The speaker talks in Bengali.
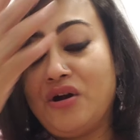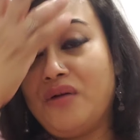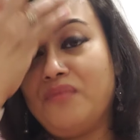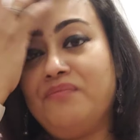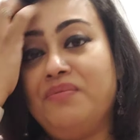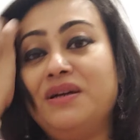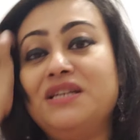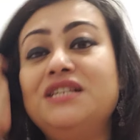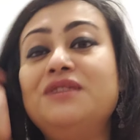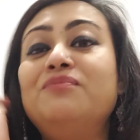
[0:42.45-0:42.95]

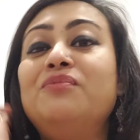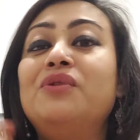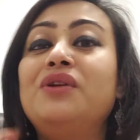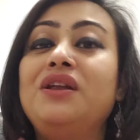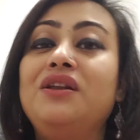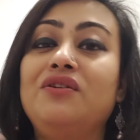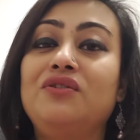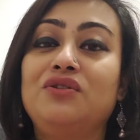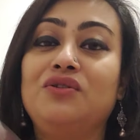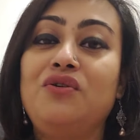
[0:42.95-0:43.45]
অভ্যাসে
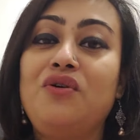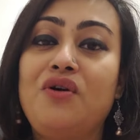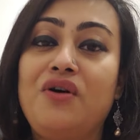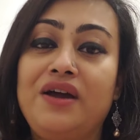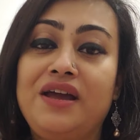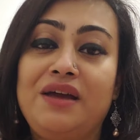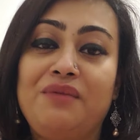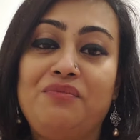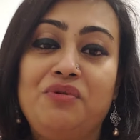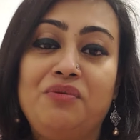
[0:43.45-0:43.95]
পরিণত
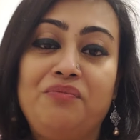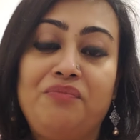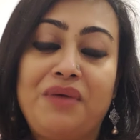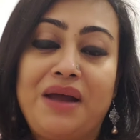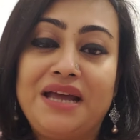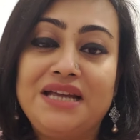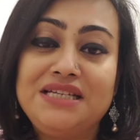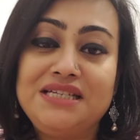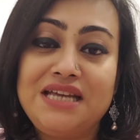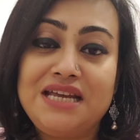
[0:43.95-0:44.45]
হয় এবং
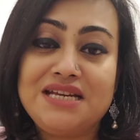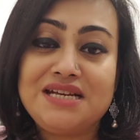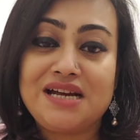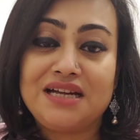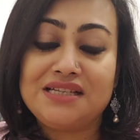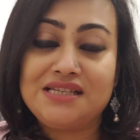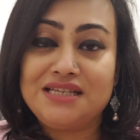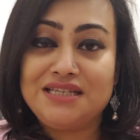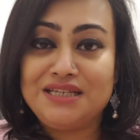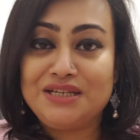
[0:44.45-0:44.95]
প্রায় সেই
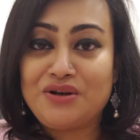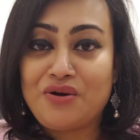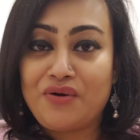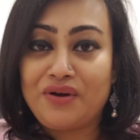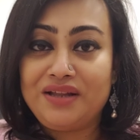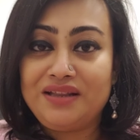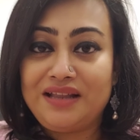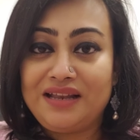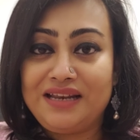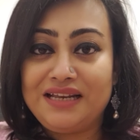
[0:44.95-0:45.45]
কাজটি
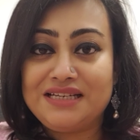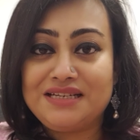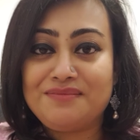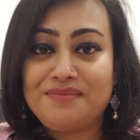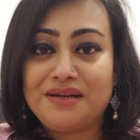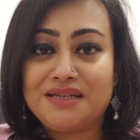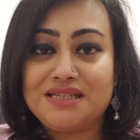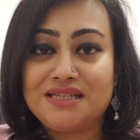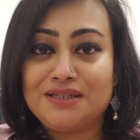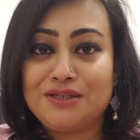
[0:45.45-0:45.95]
করে তাহলে এটি
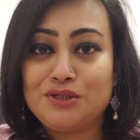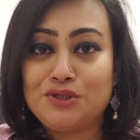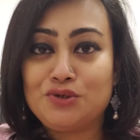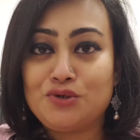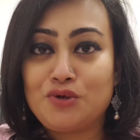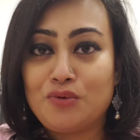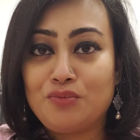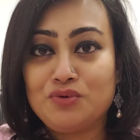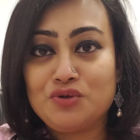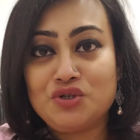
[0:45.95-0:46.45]
বাচ্চাদের
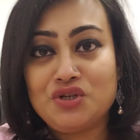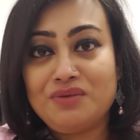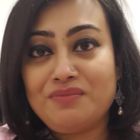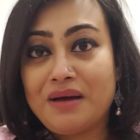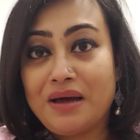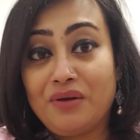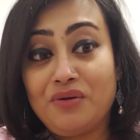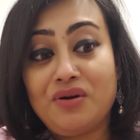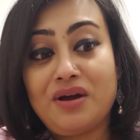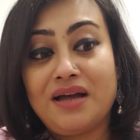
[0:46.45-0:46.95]
জন্য অবশ্যই
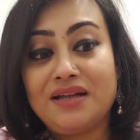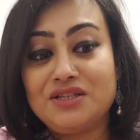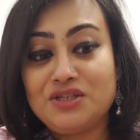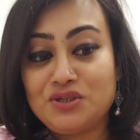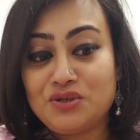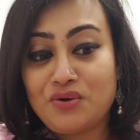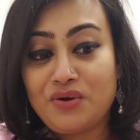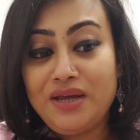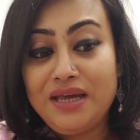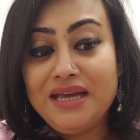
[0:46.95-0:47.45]
ভালো কাজ
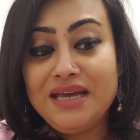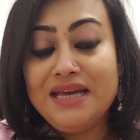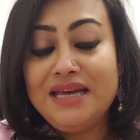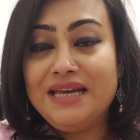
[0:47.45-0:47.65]
নয়